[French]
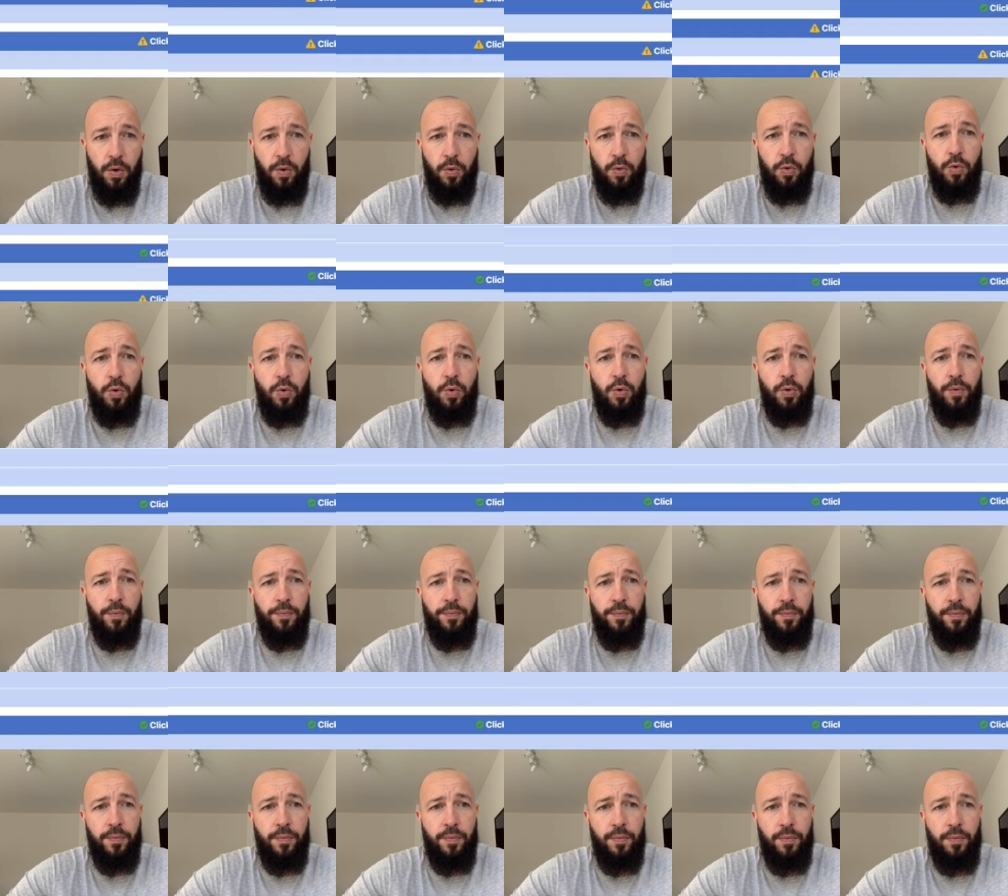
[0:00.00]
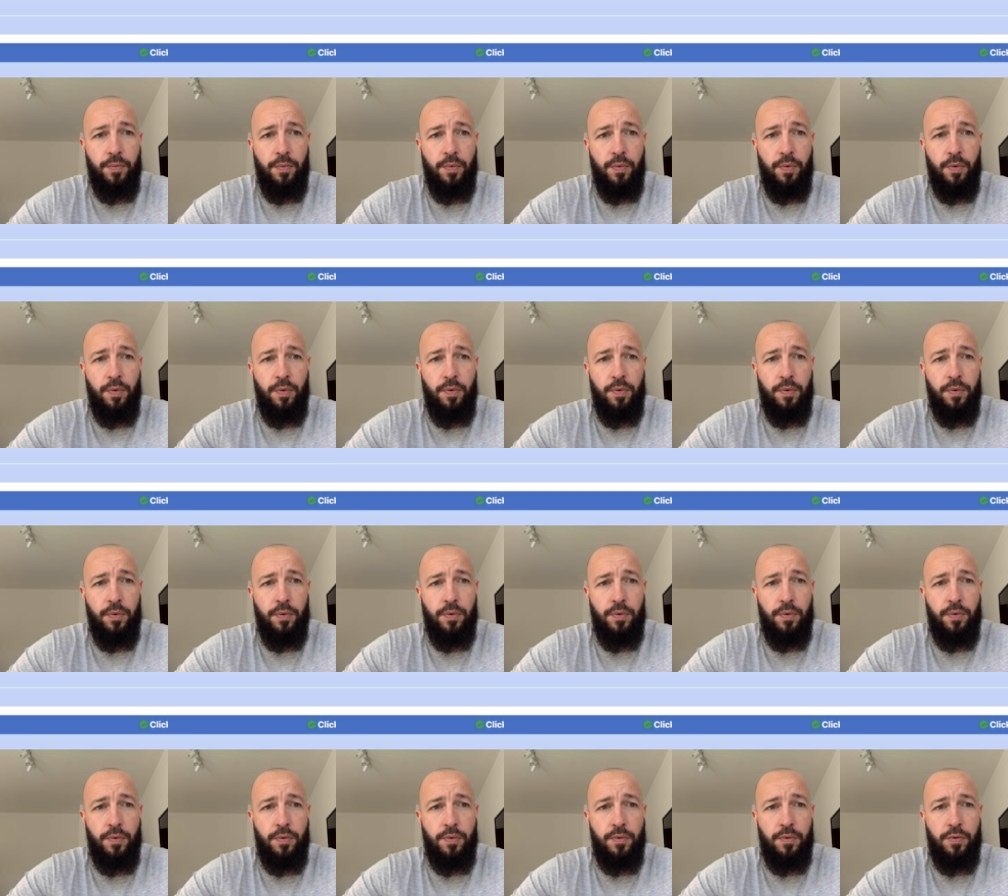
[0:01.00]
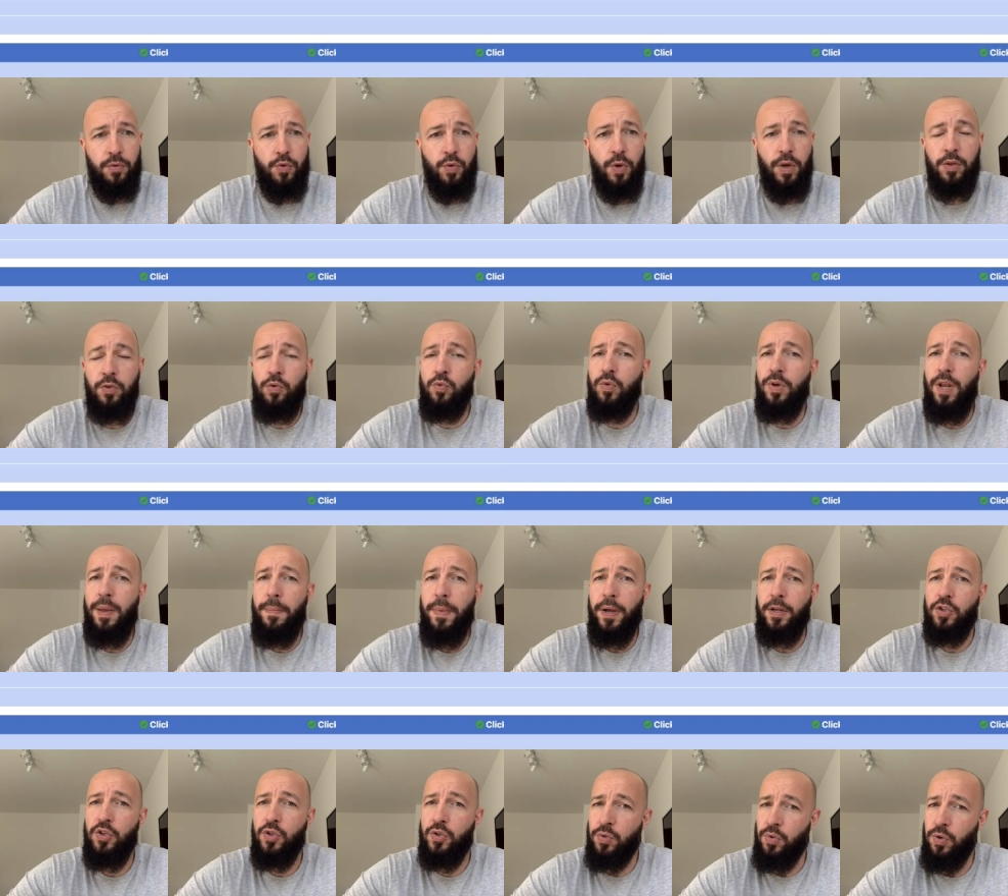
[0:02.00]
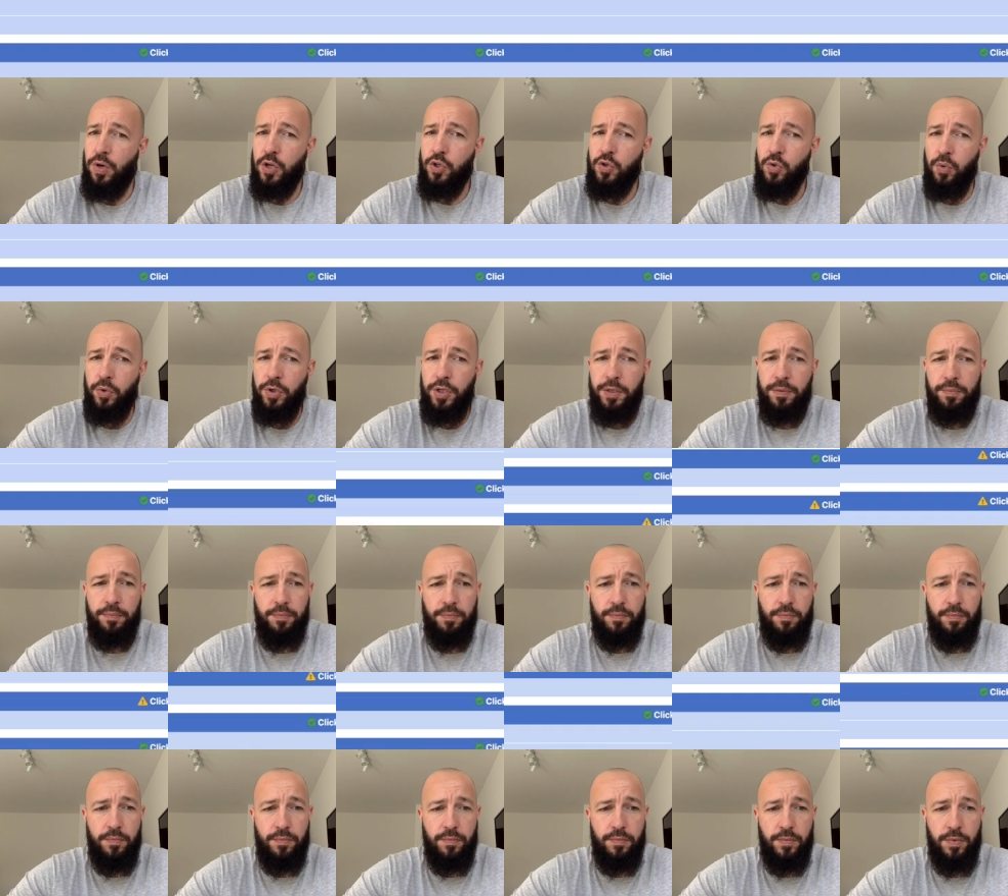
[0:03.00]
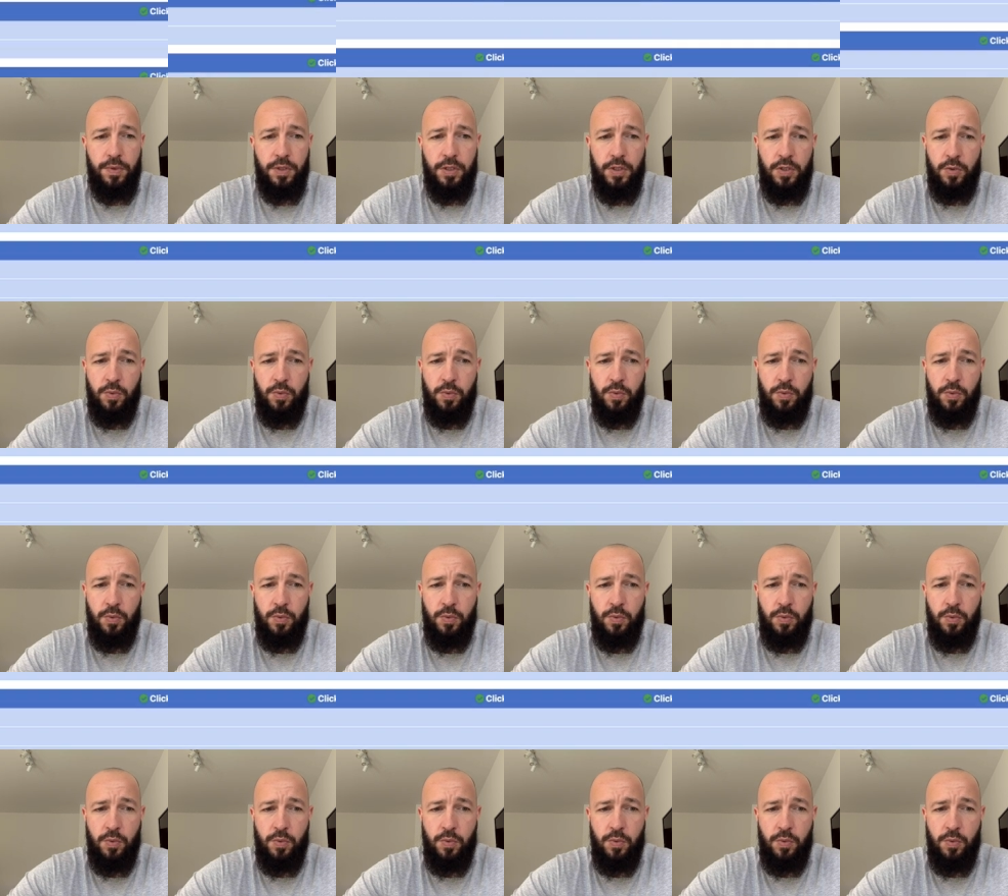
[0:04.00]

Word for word: où tu as tous les matchs de la journée qui